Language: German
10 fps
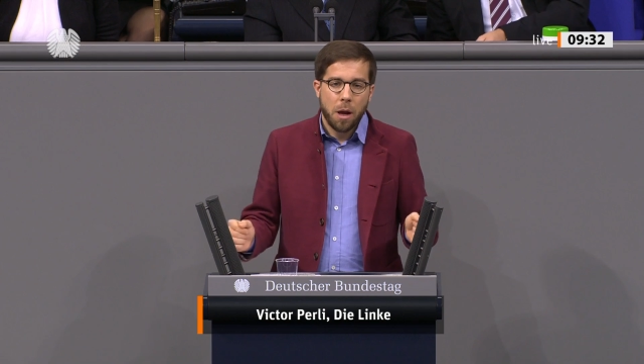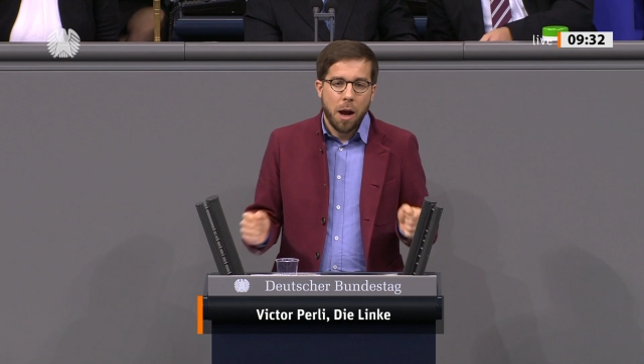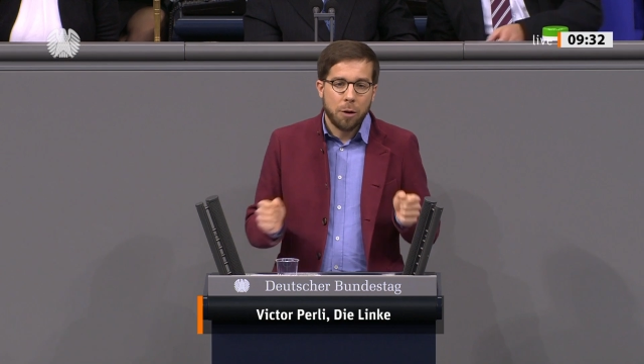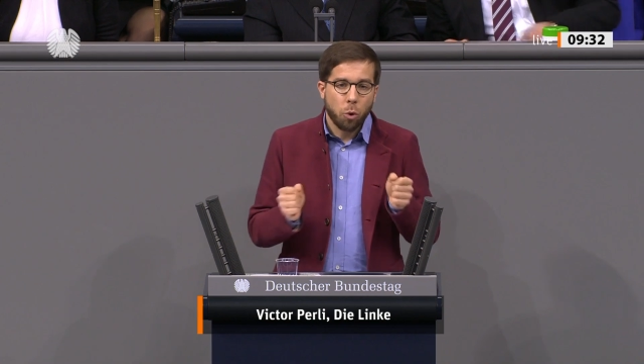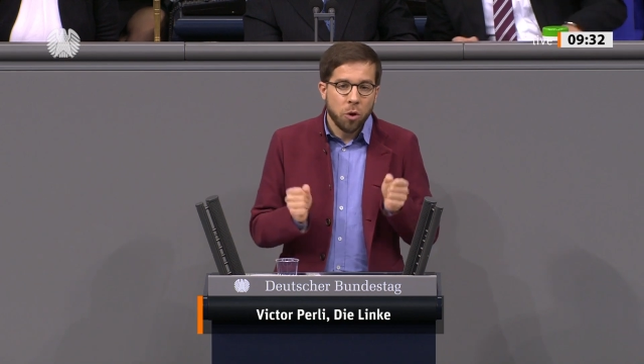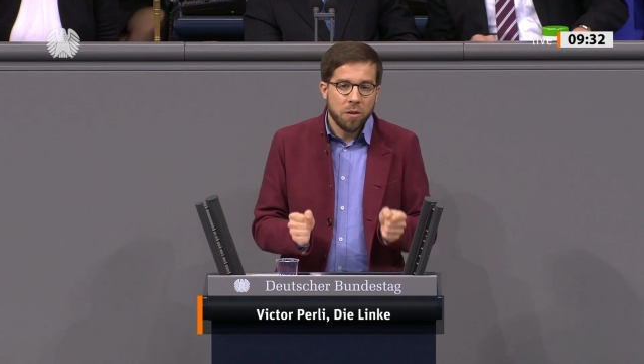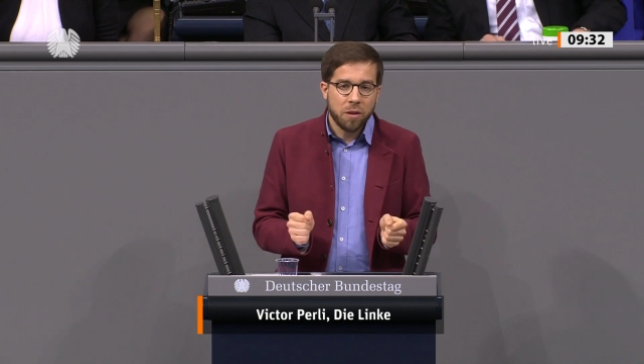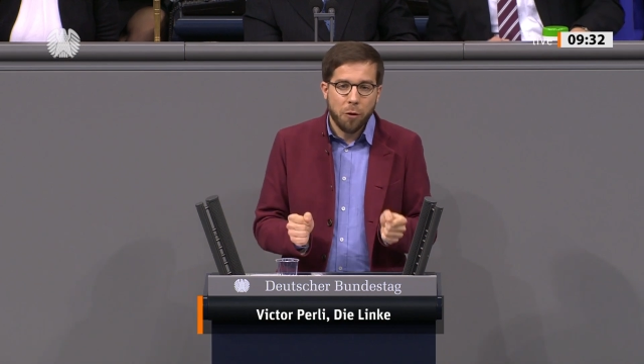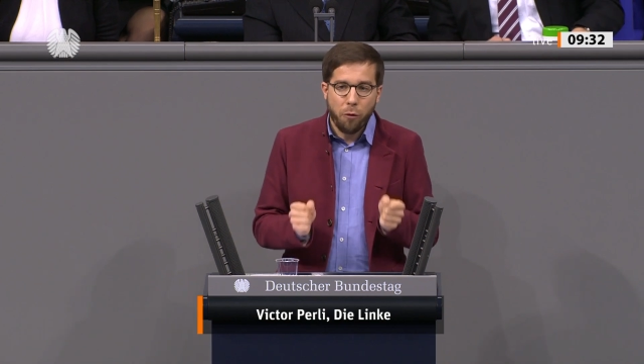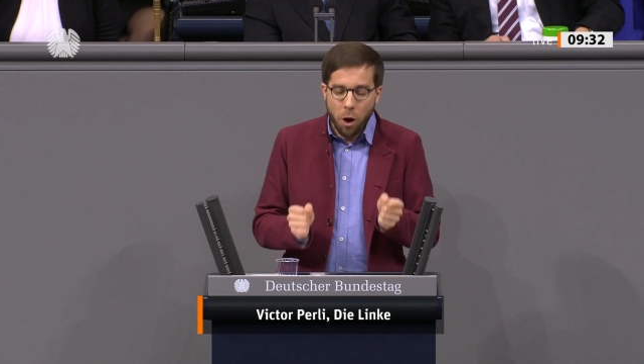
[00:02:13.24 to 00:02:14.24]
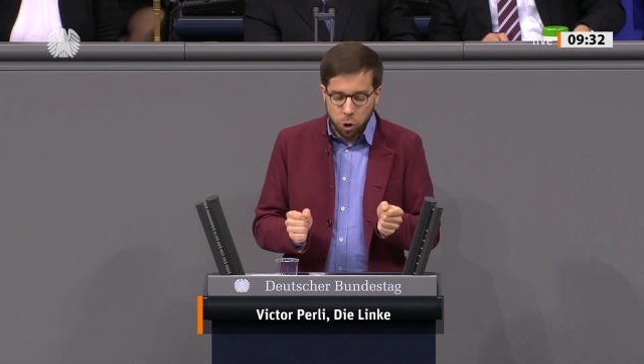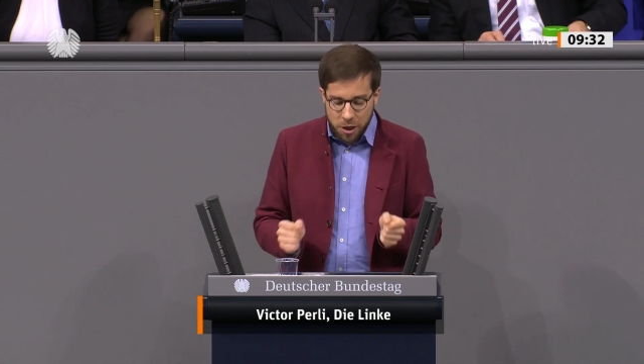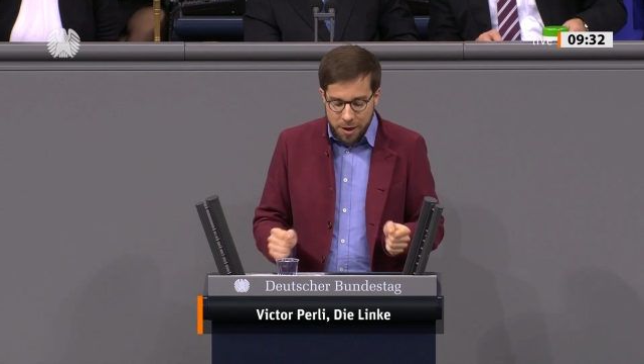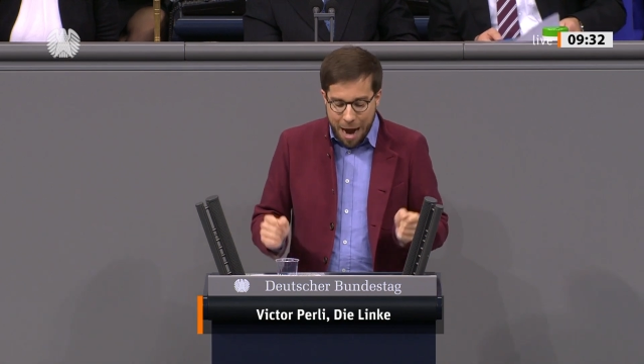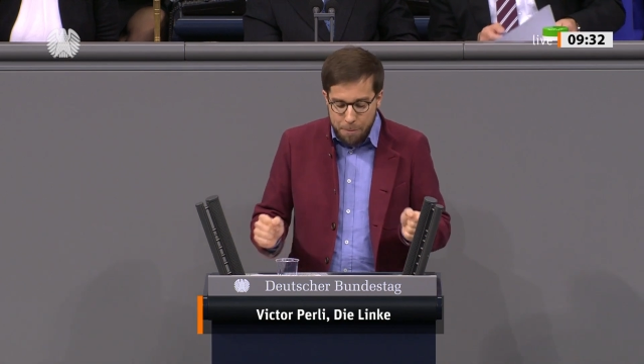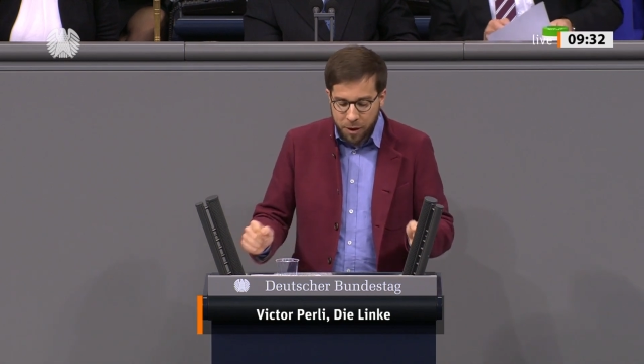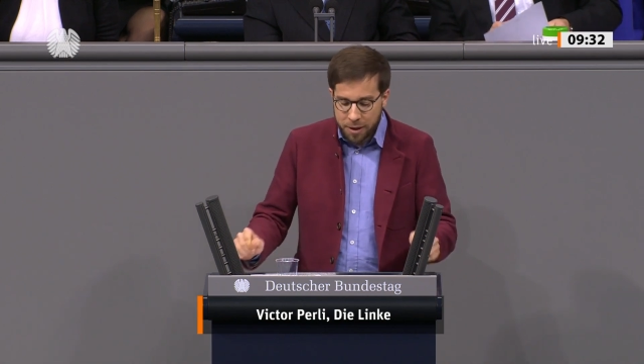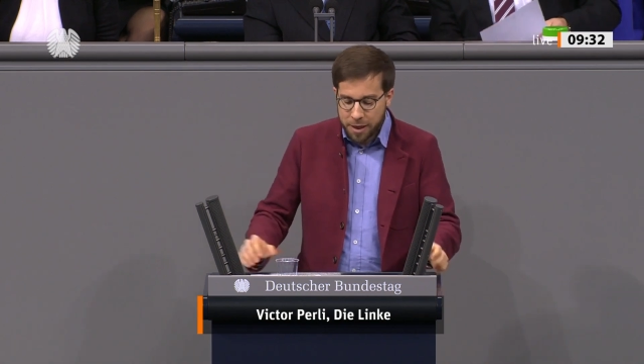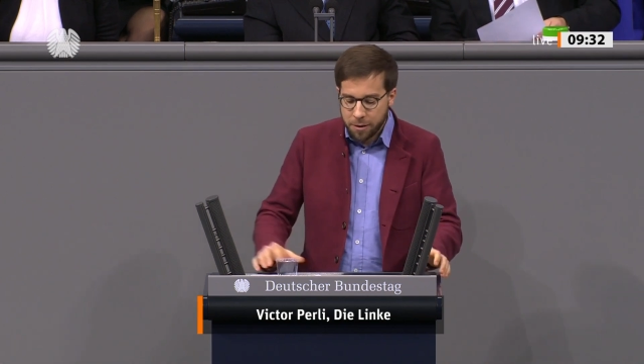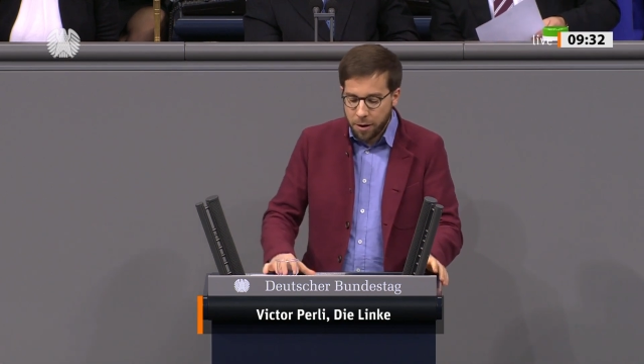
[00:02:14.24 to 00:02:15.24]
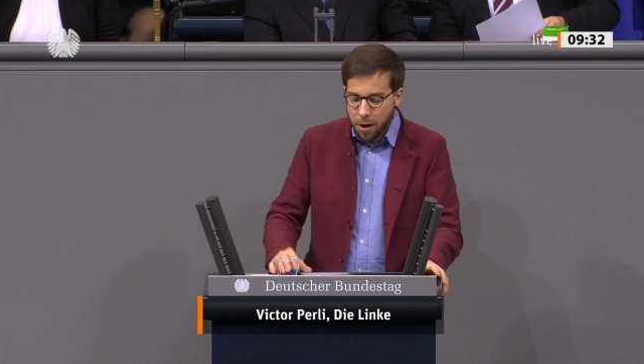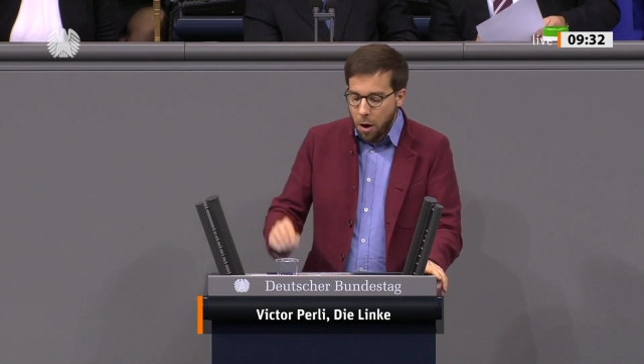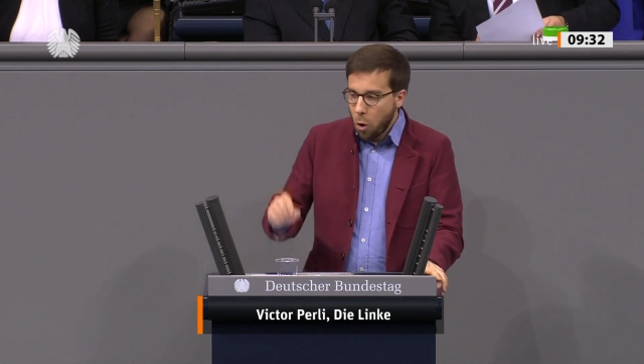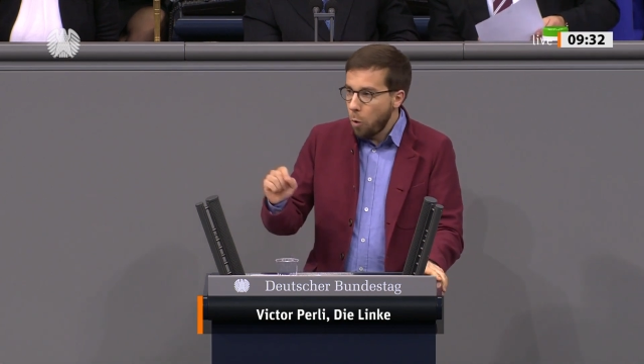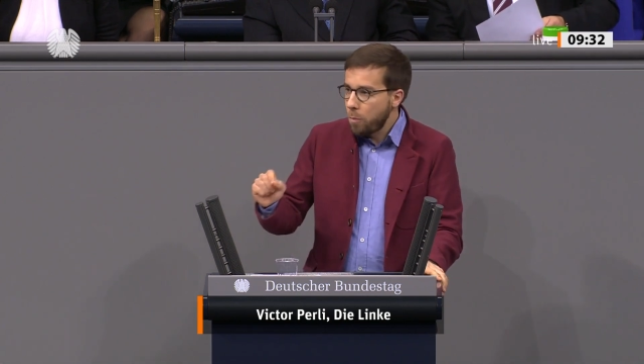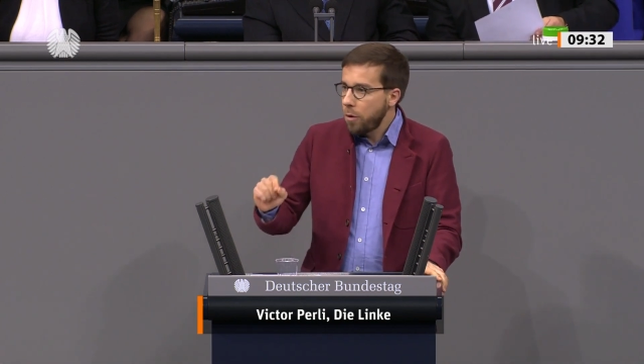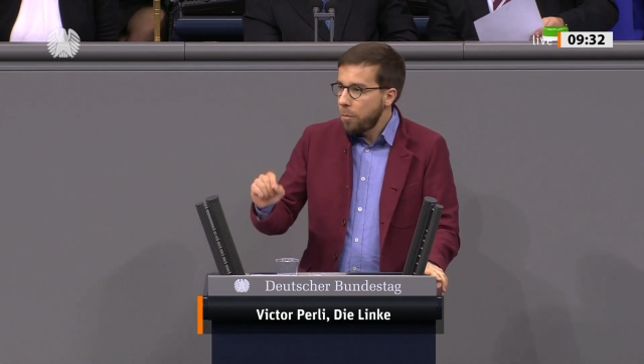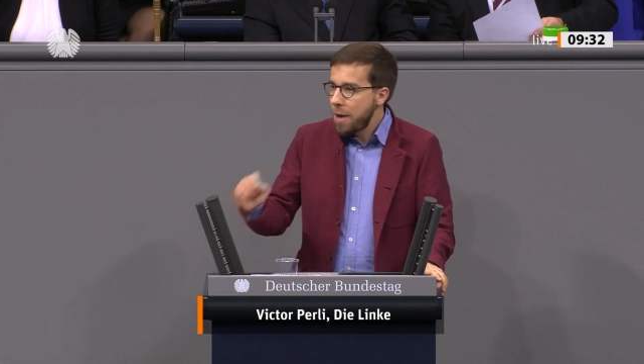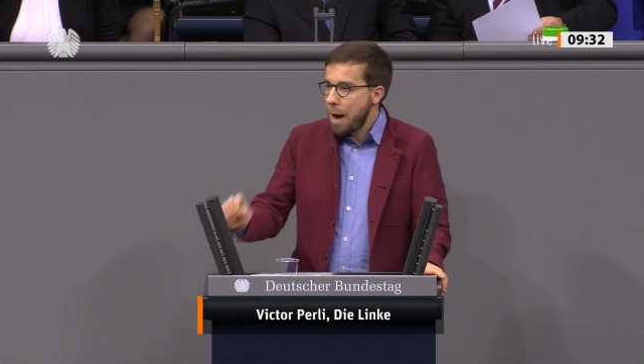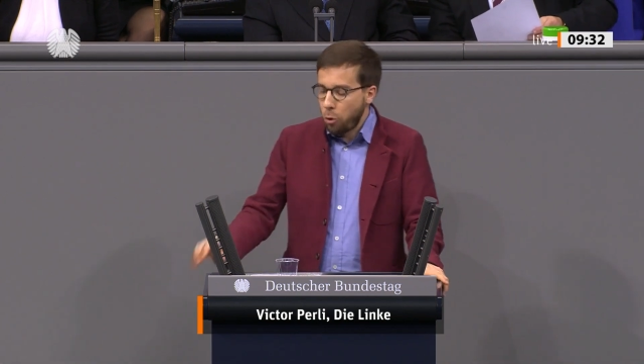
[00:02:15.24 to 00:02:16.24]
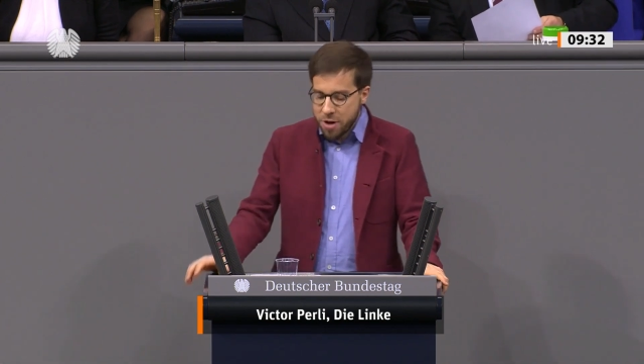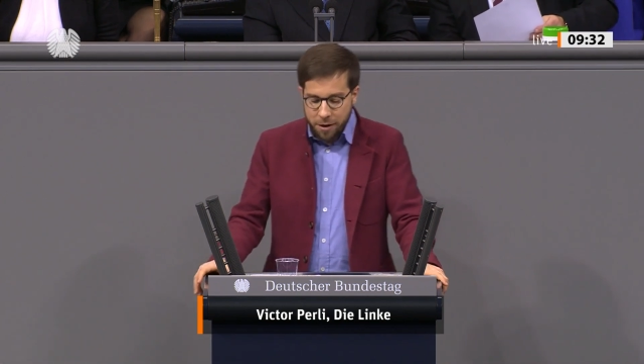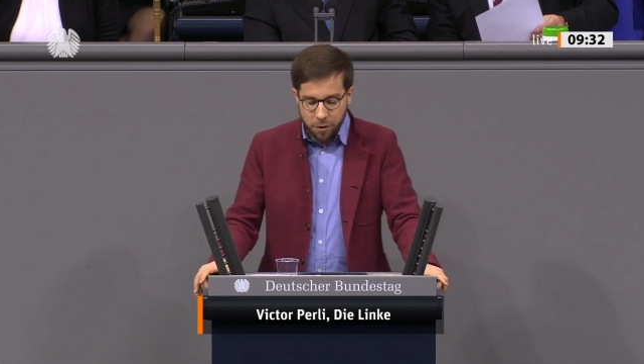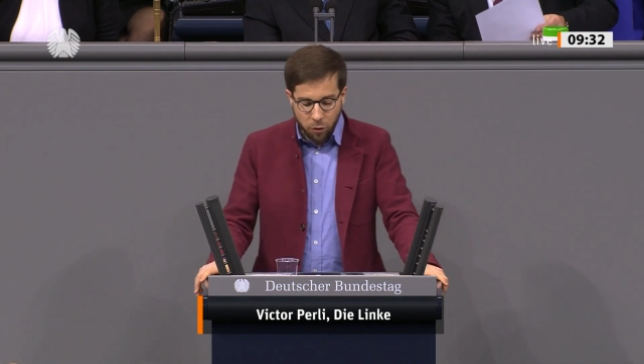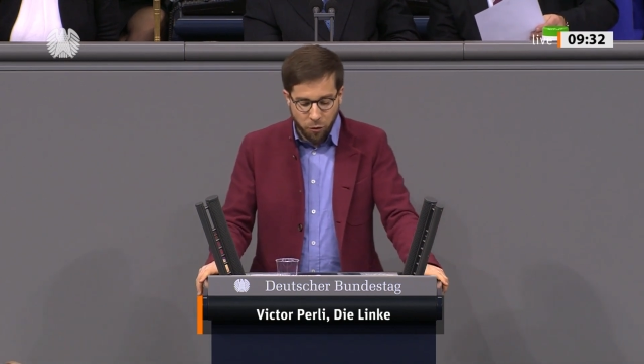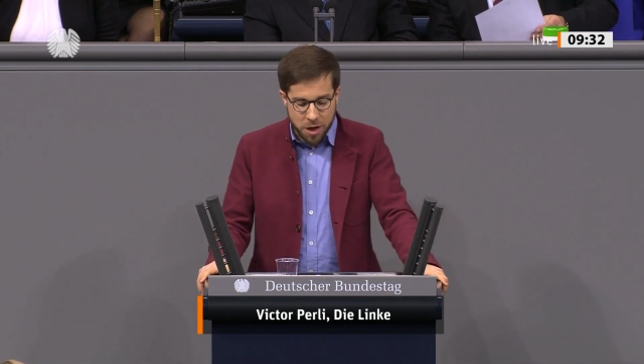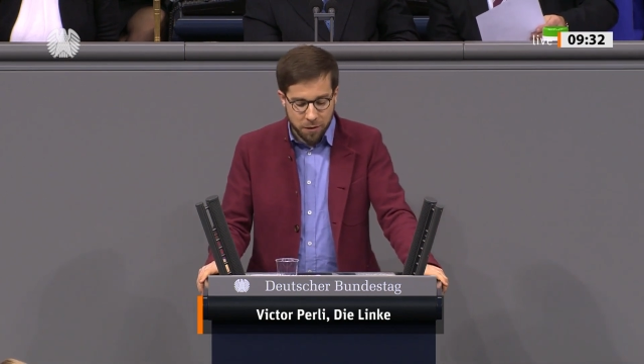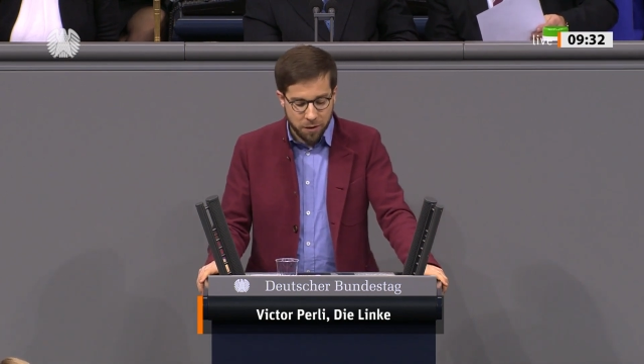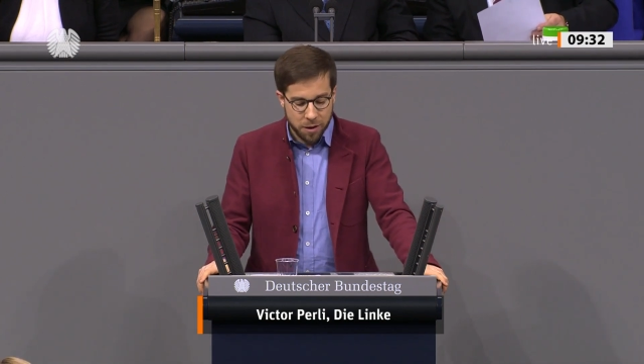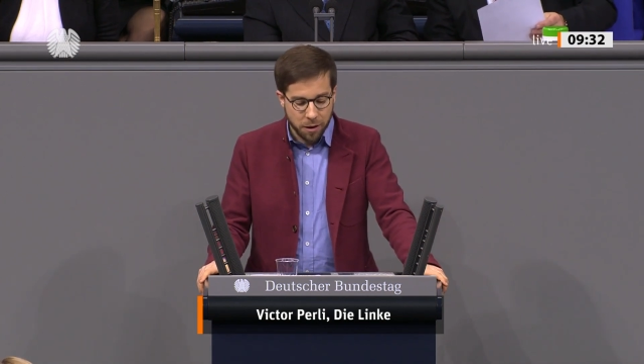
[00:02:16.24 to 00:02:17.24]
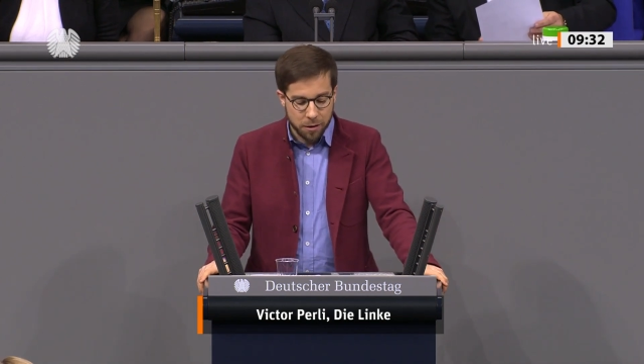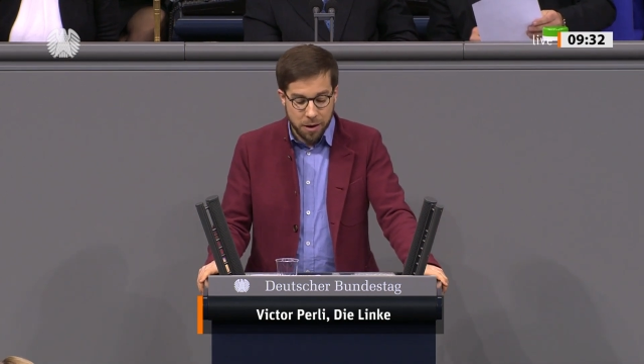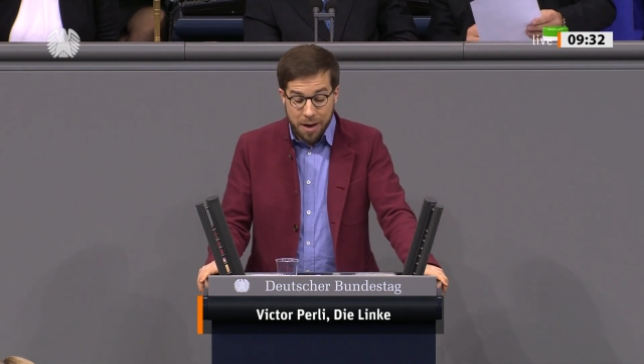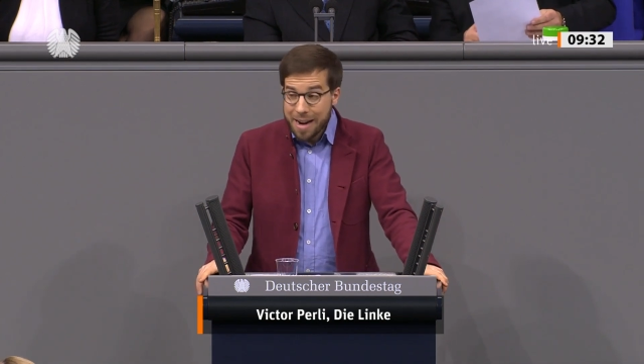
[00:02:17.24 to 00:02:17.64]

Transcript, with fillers: hat unsere Vorschläge abgelehnt, um mehr Projekte zu finanzieren.